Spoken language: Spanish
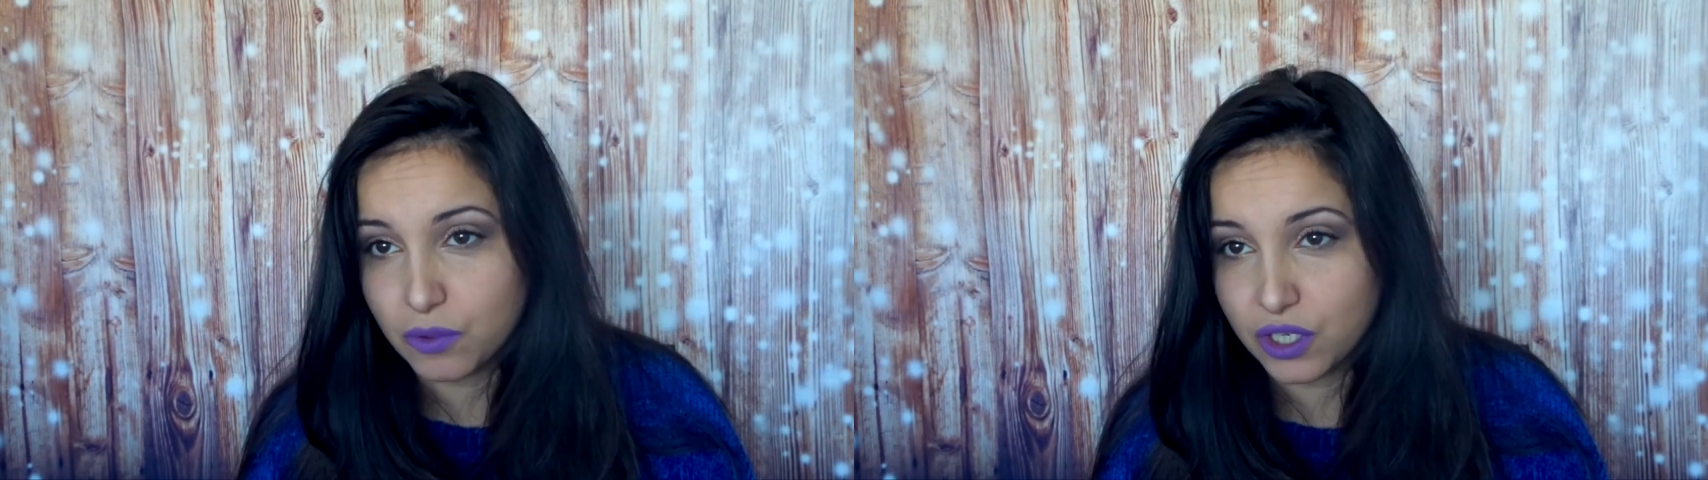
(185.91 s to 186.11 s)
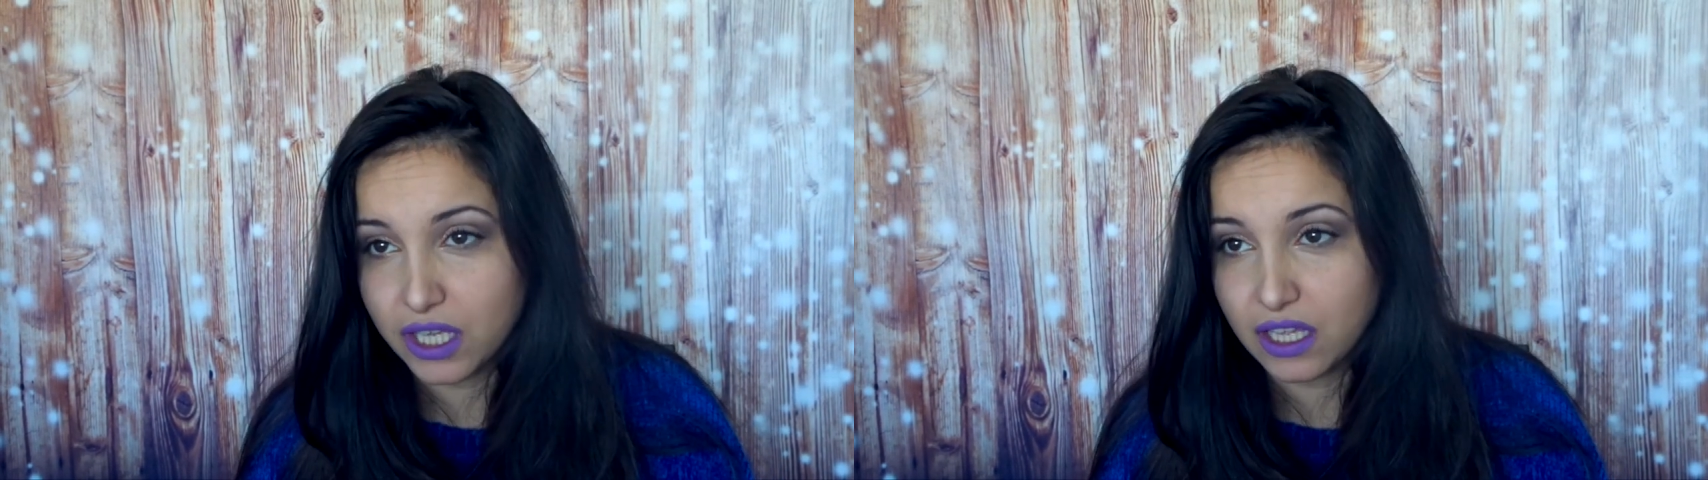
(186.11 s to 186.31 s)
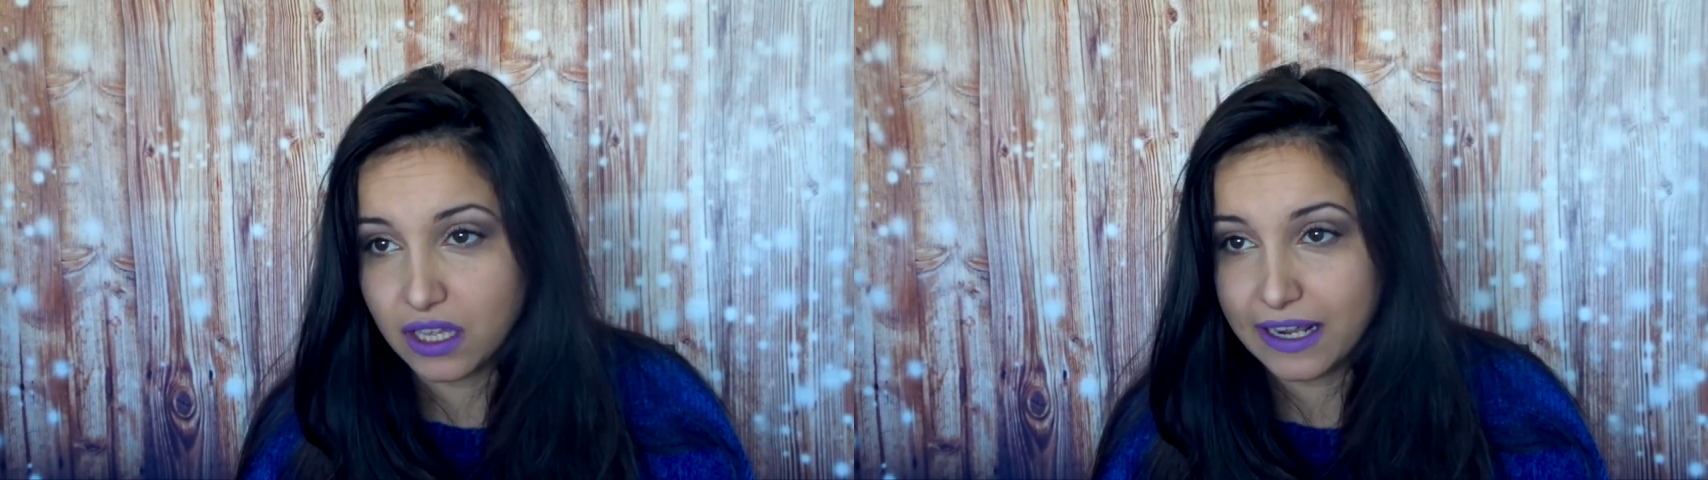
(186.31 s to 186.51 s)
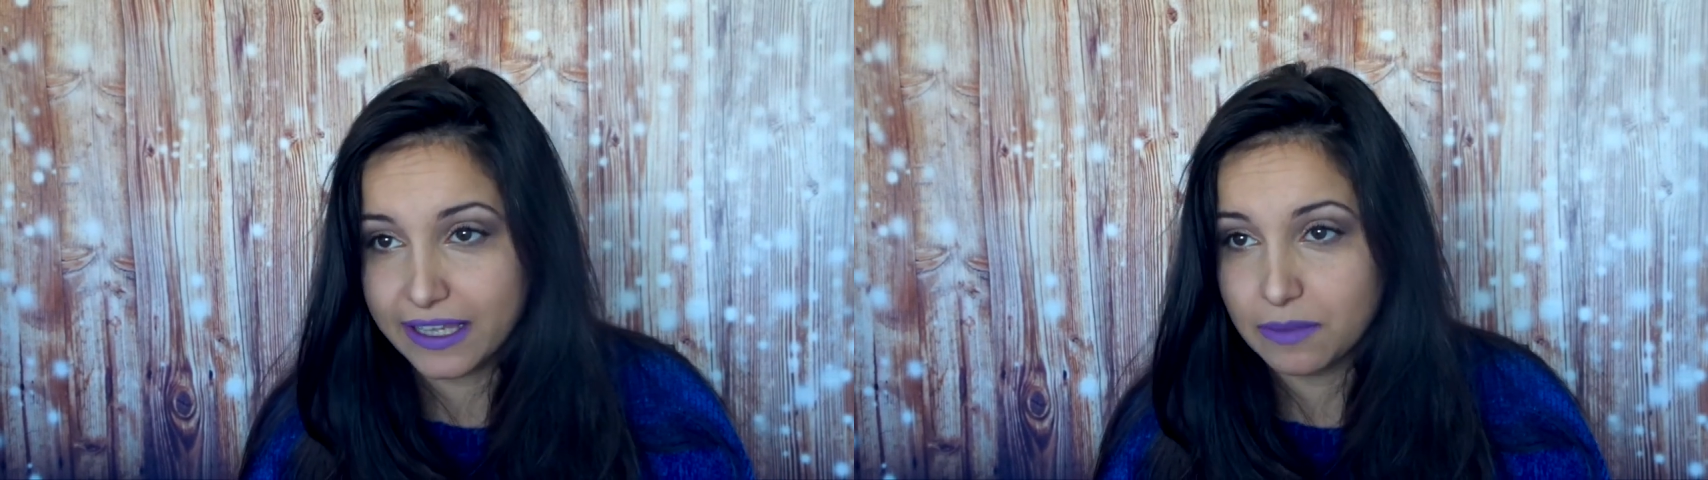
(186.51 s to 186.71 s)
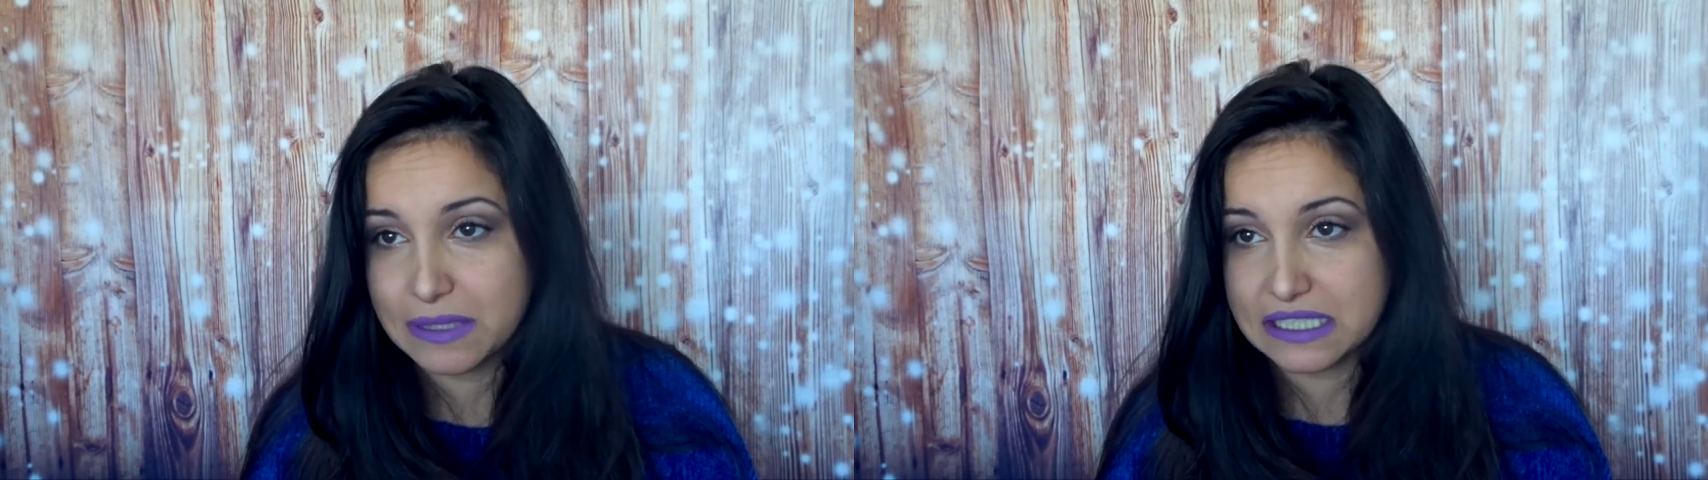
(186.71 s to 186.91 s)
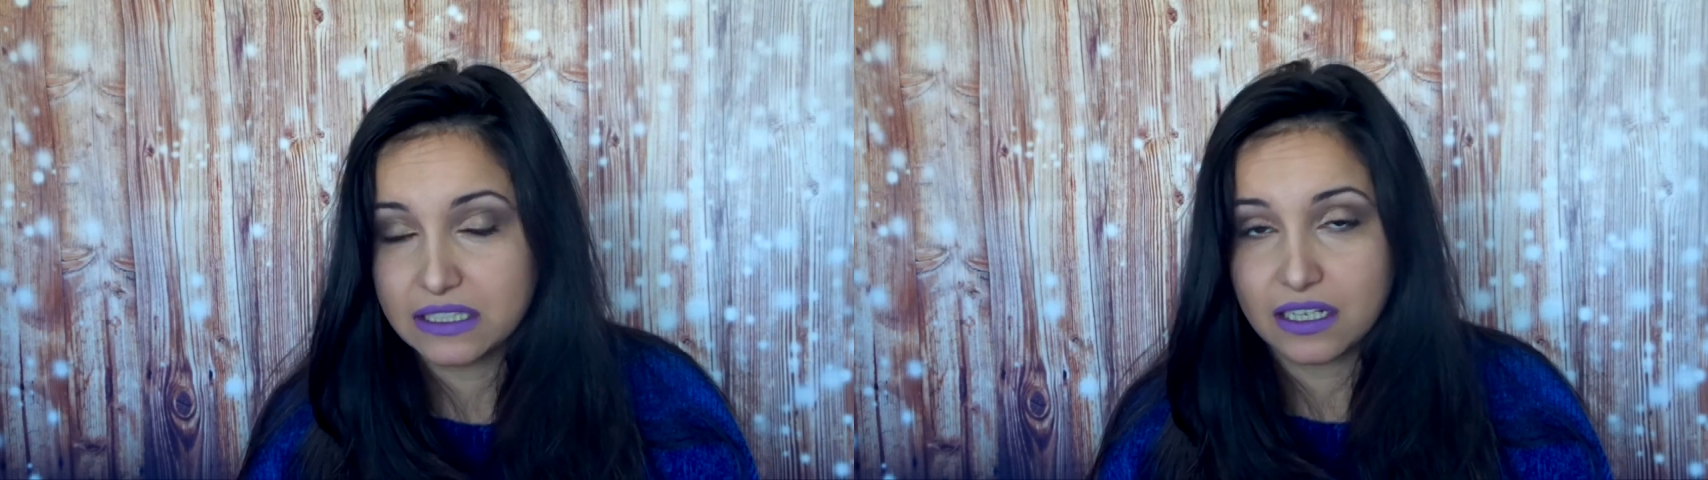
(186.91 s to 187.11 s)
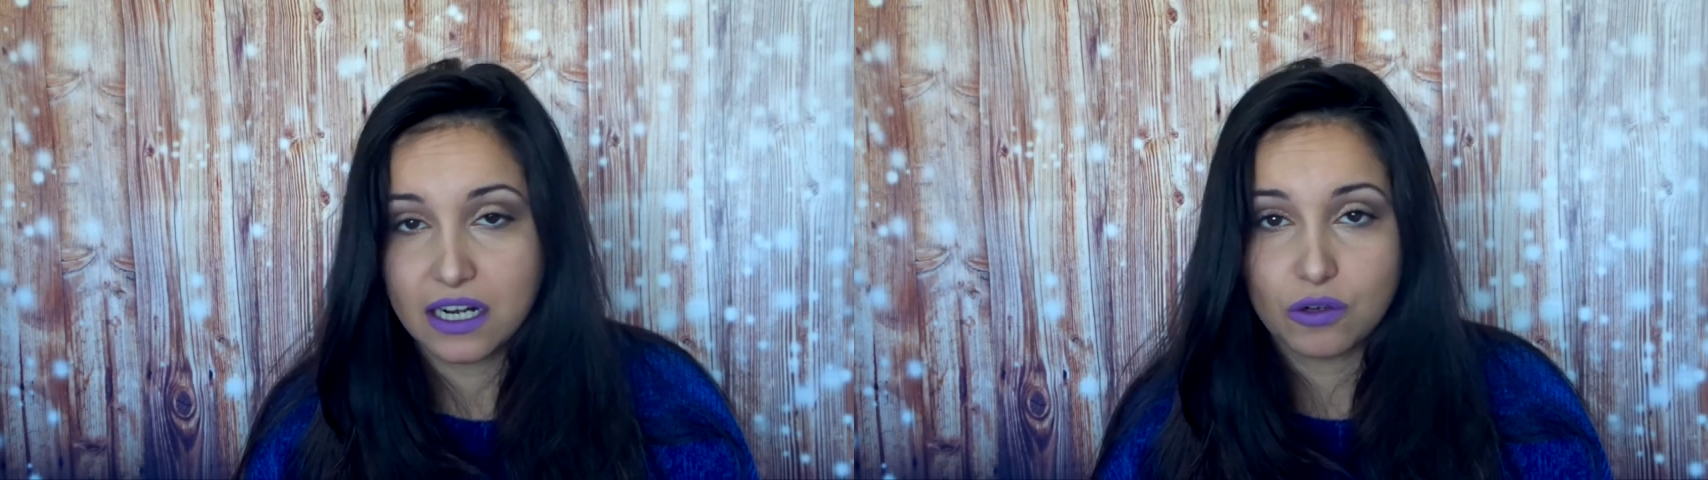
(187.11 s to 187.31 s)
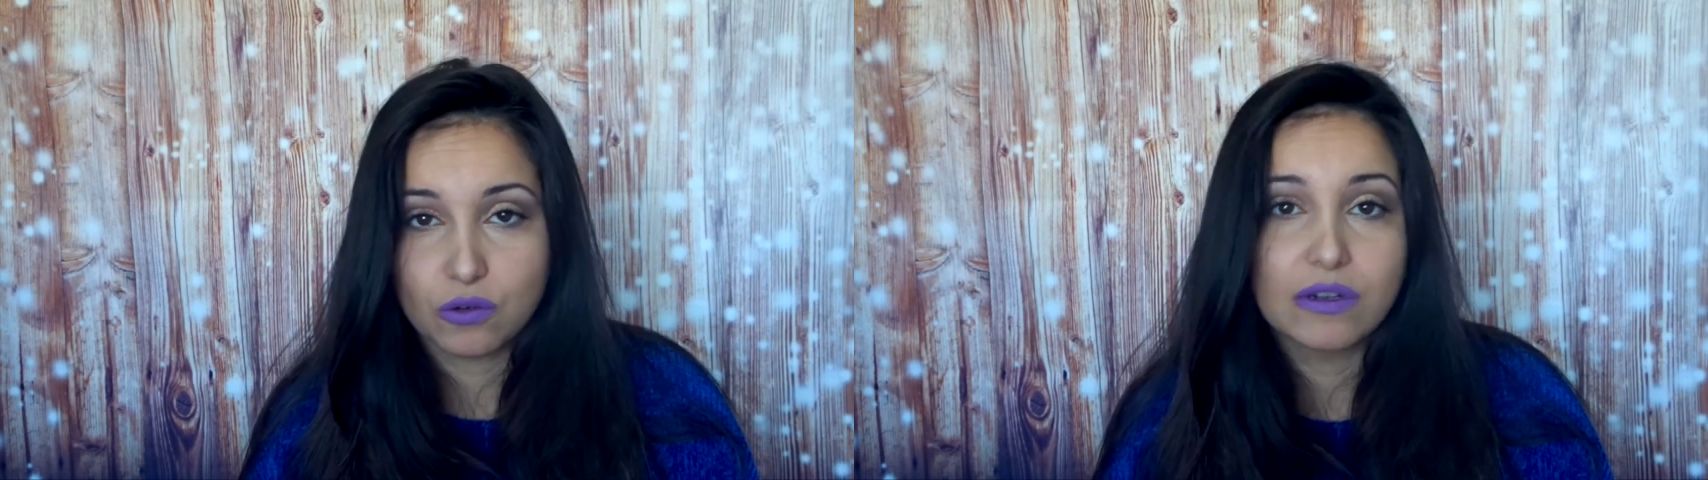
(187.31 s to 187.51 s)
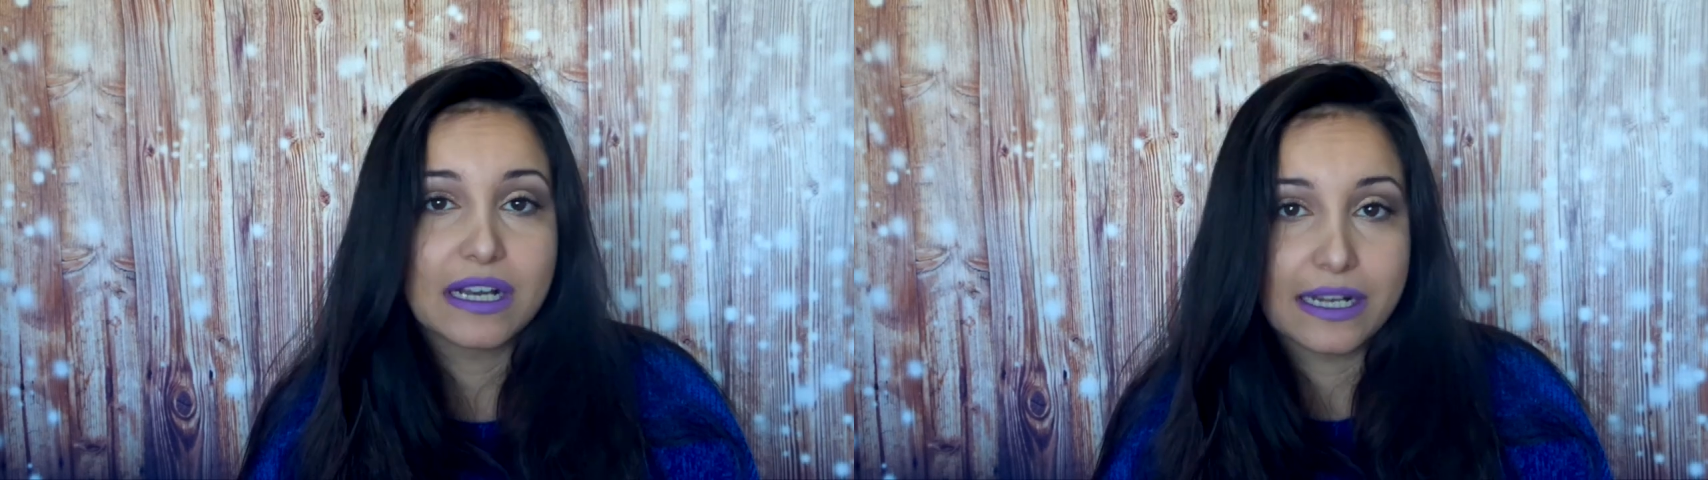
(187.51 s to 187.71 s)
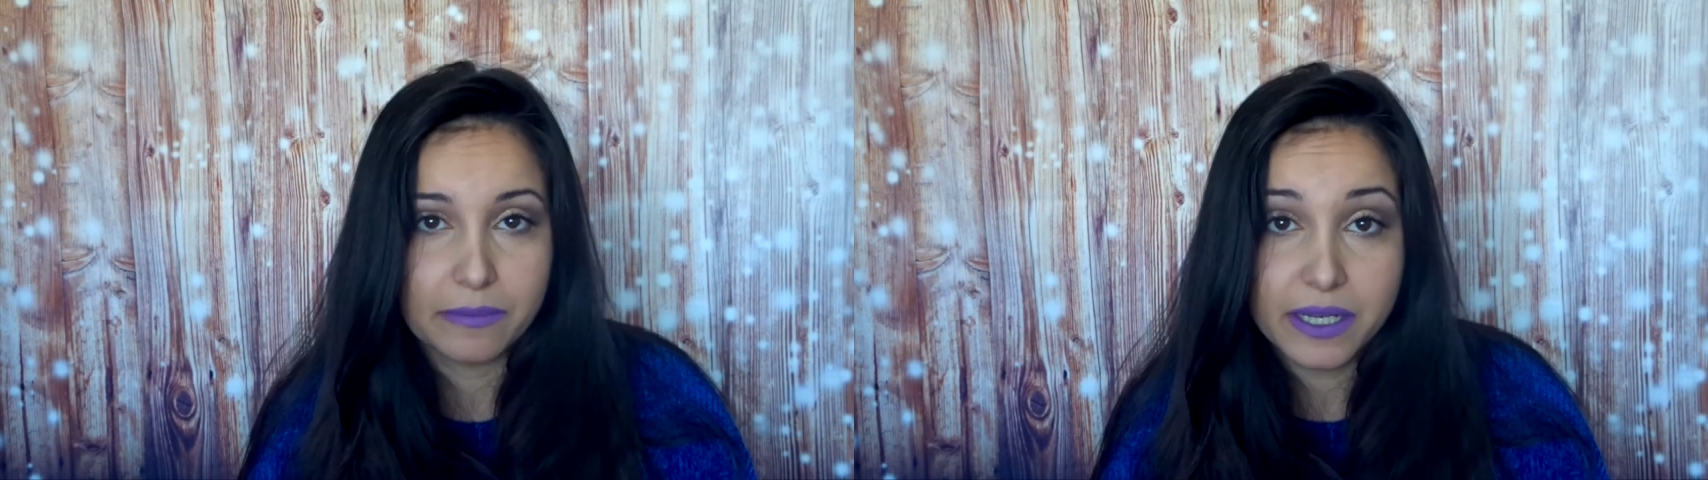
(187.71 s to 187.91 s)
porque ¿a quién vas a atacar con
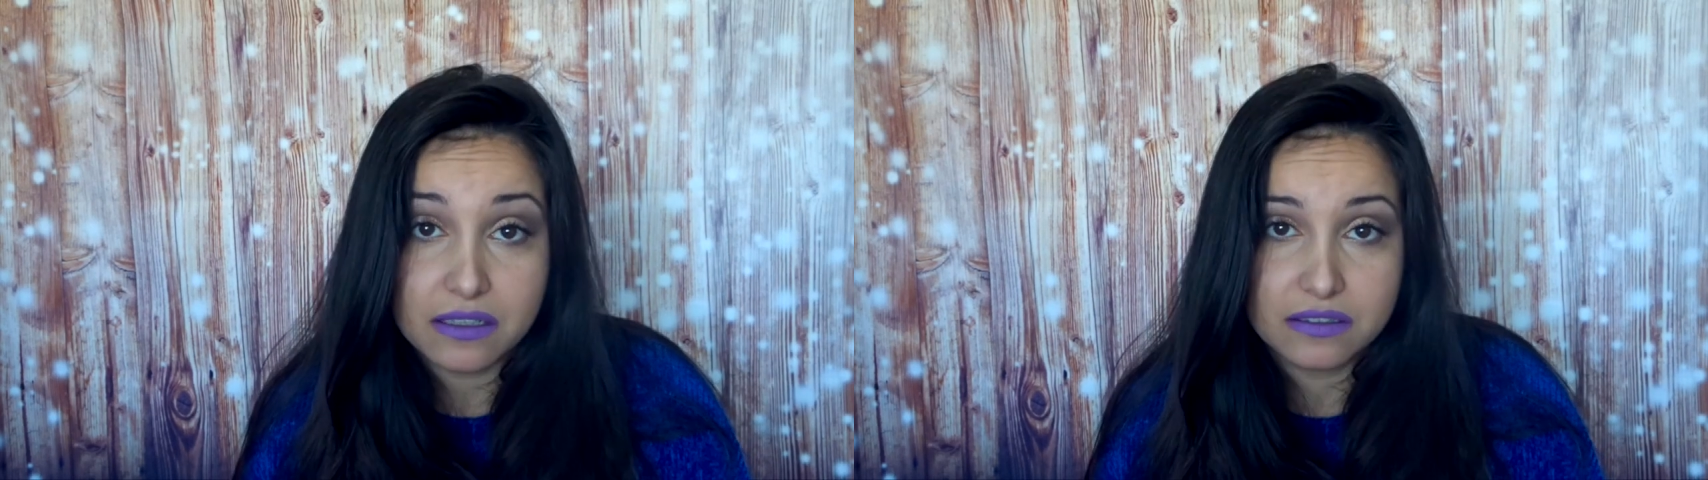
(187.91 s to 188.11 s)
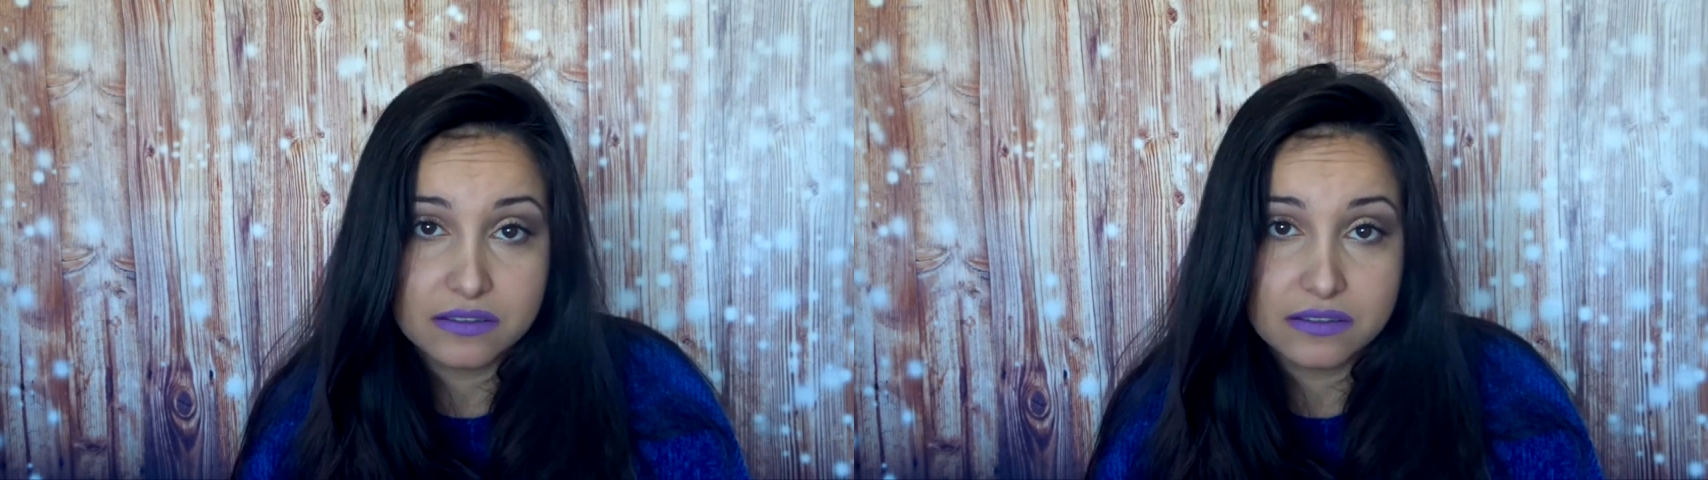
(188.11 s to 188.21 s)
una crema?